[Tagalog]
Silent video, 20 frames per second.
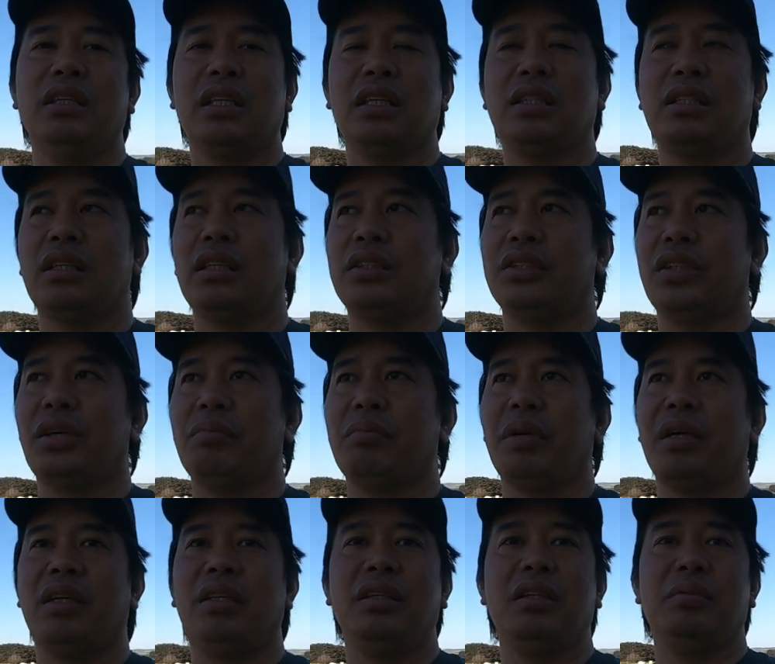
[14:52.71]
Kasi
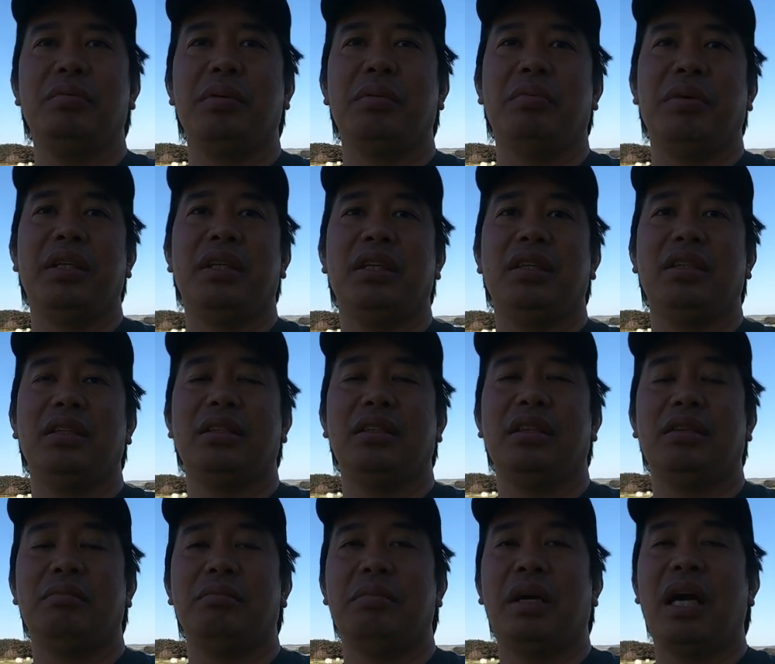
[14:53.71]
syempre, hindi po pwedeng
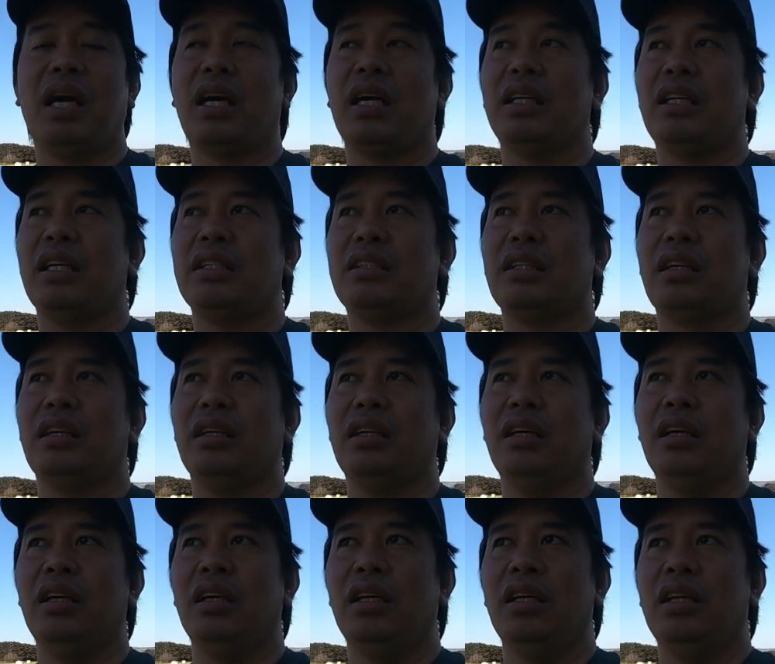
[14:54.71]
ang baka nasa
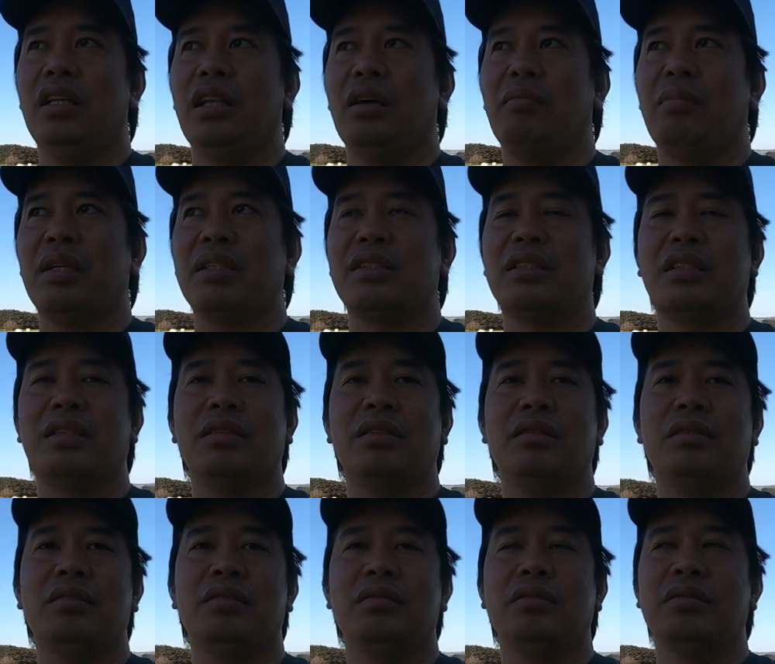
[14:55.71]
labas ng
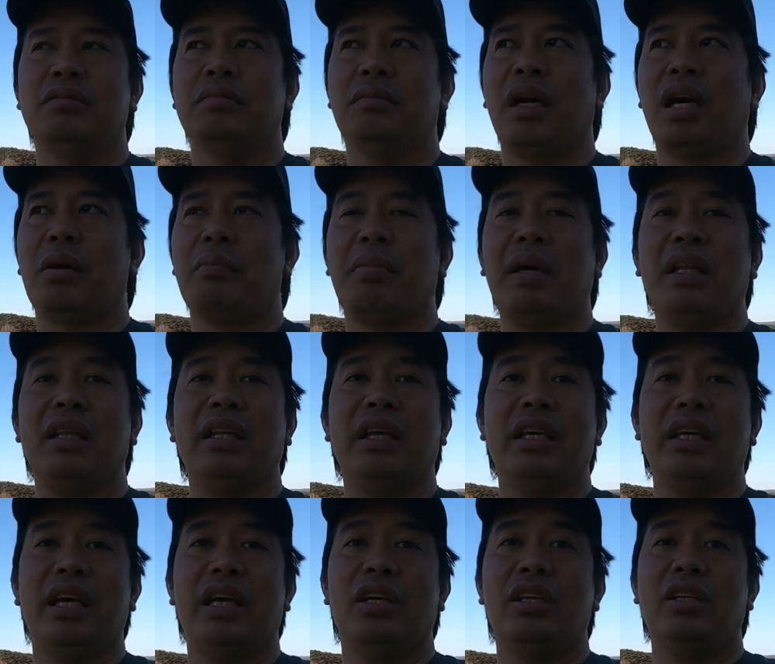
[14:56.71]
makapal na
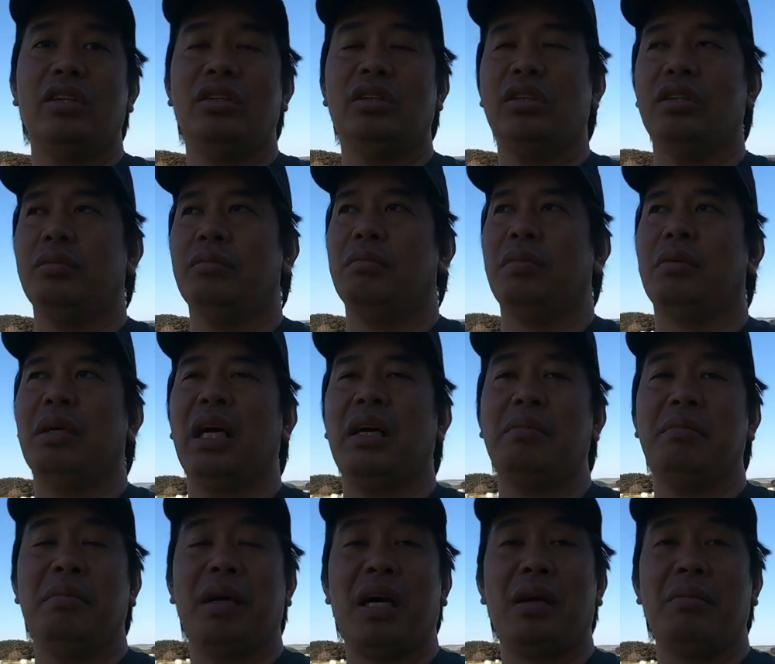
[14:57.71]
yelo. Baka,
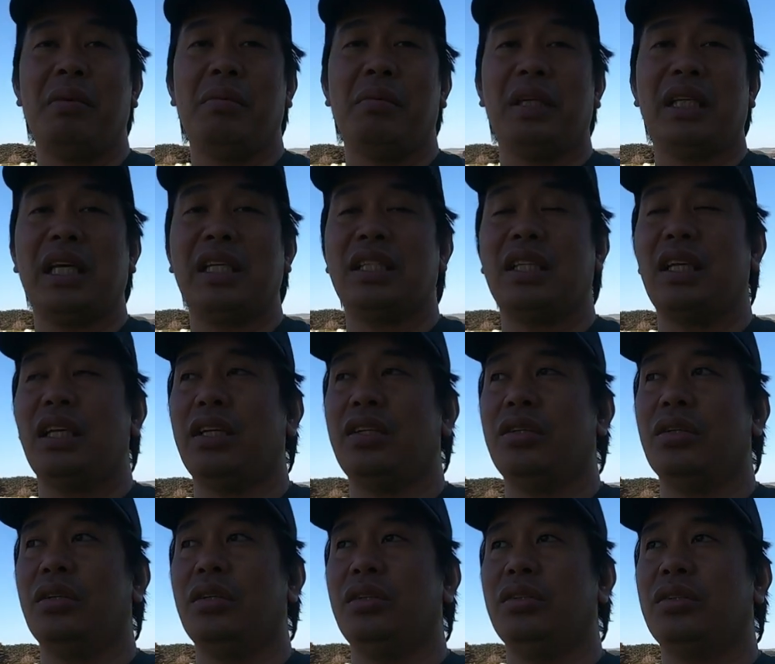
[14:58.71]
baka mamatay sila
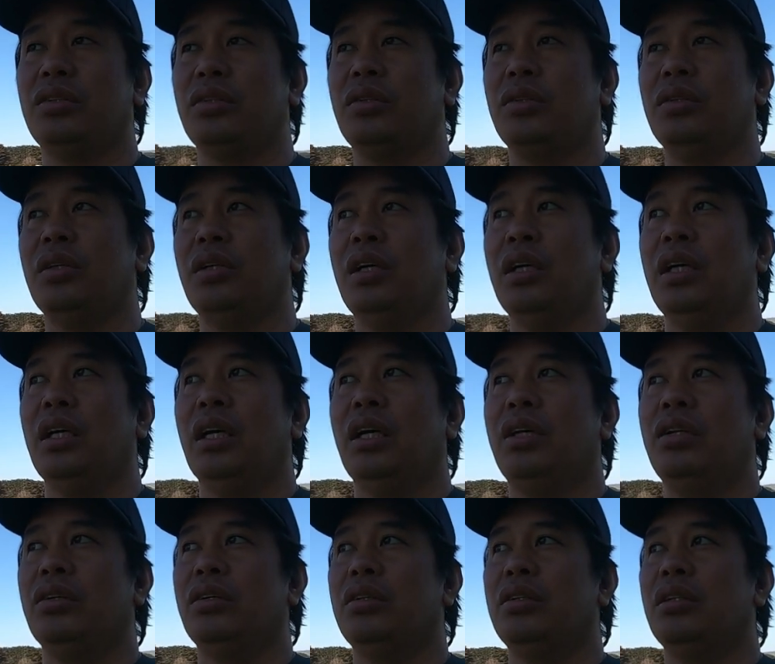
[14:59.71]
doon. So,
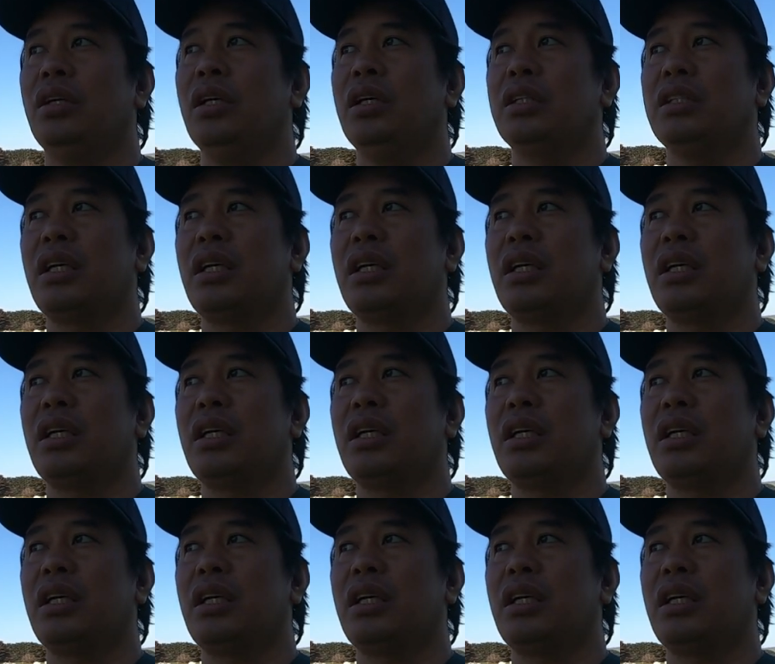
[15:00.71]
ayun.